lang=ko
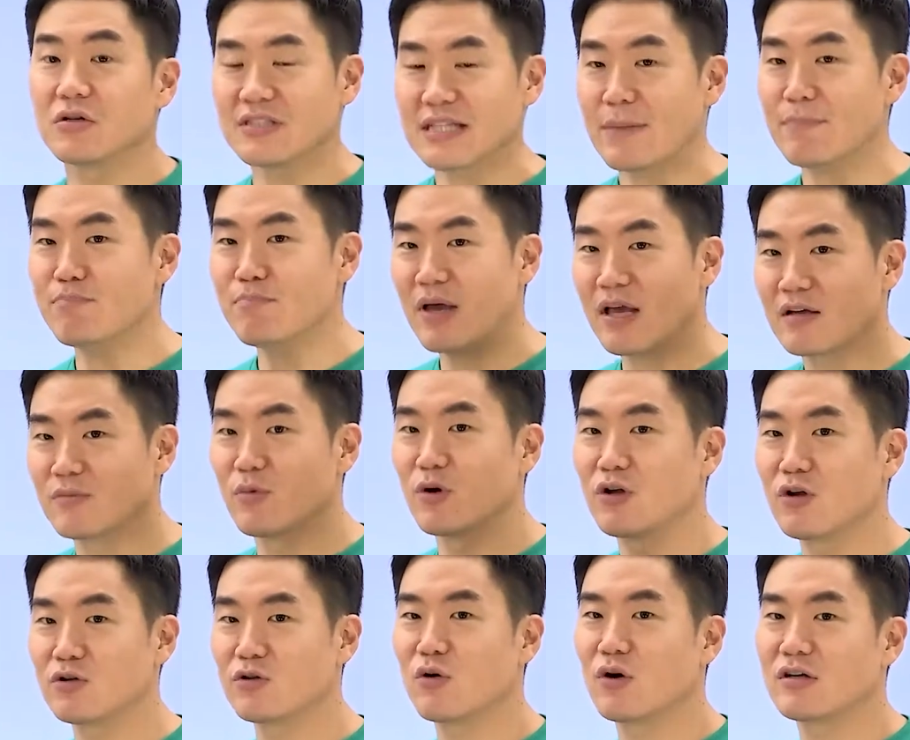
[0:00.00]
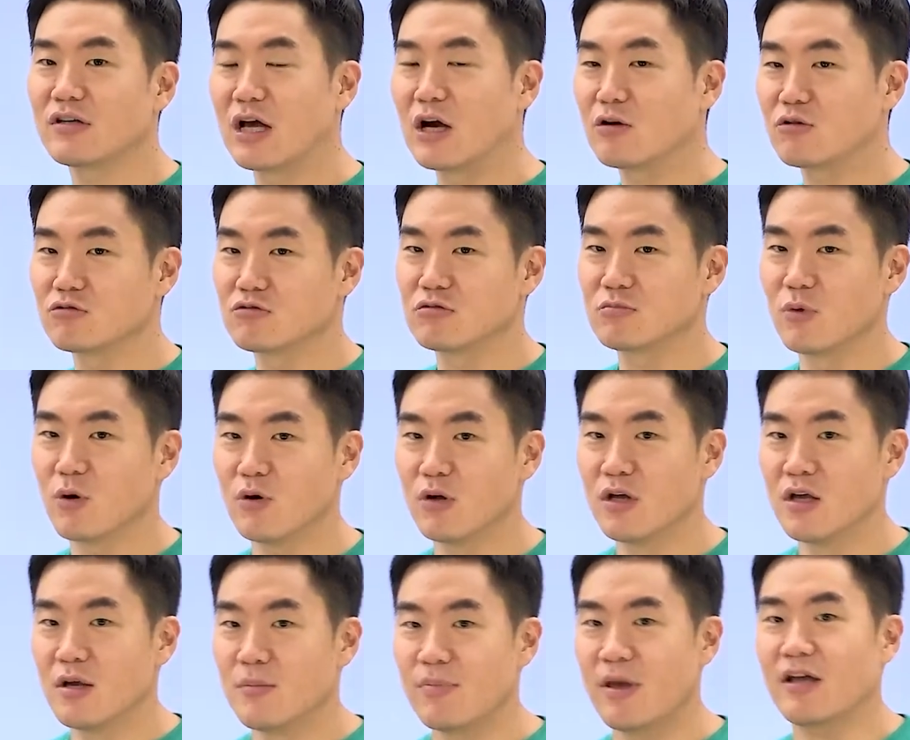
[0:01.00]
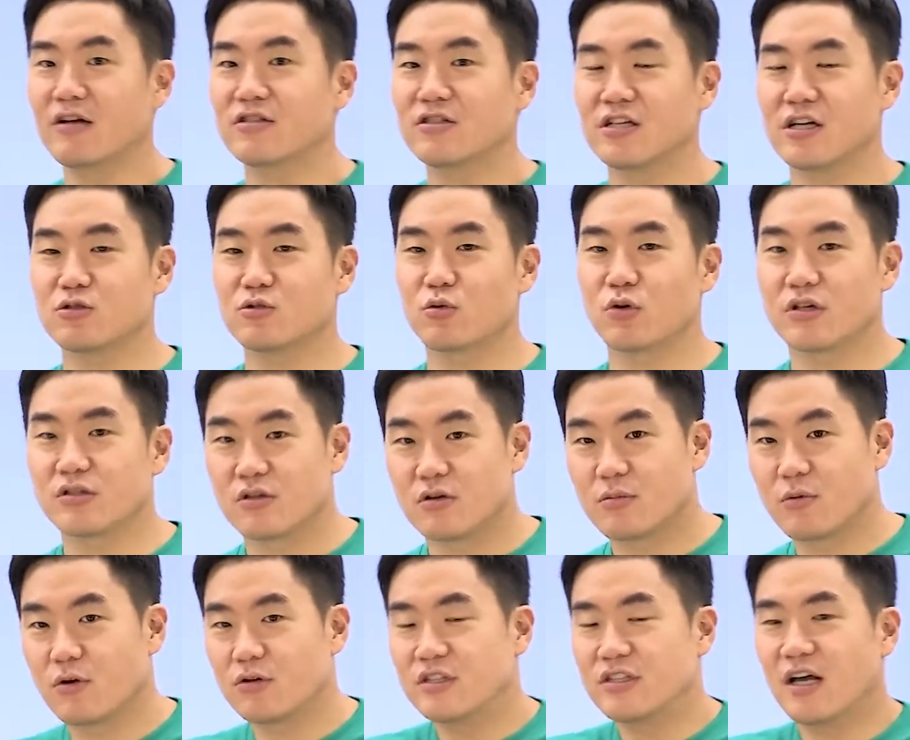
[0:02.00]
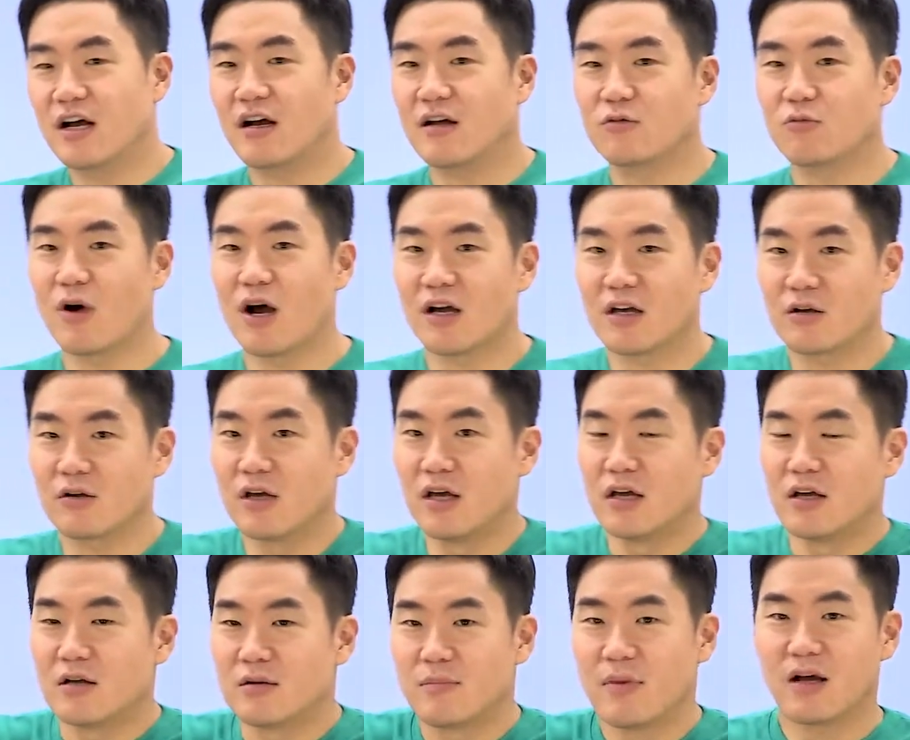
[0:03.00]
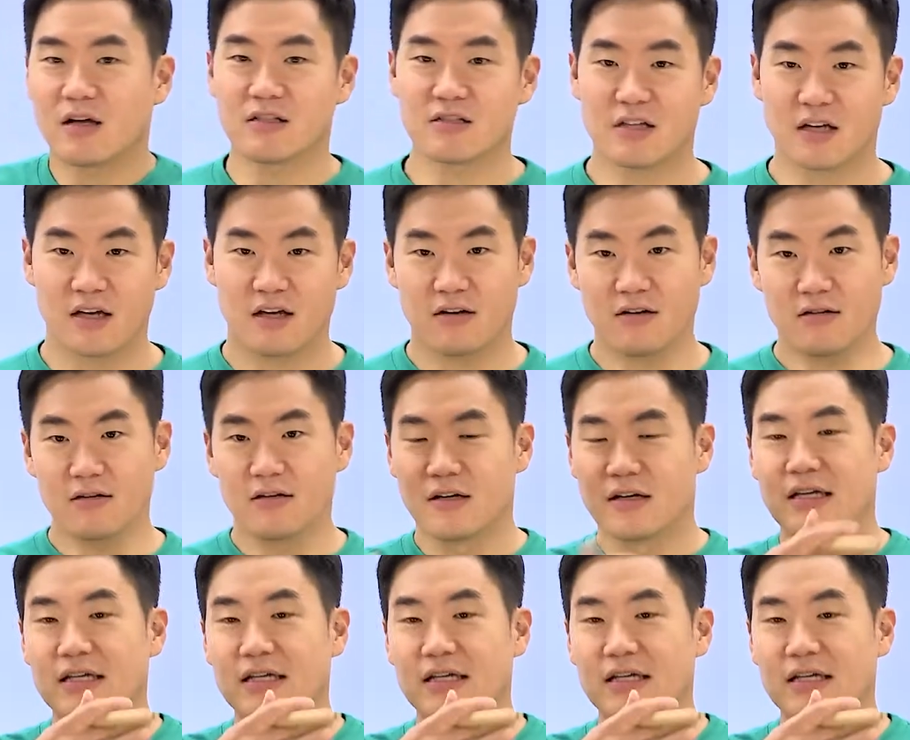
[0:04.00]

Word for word: 300 뭐 이런 영화 나오고 뭐 페르시아 쪽에서 뭐 이상한 왕이 막 이제 어?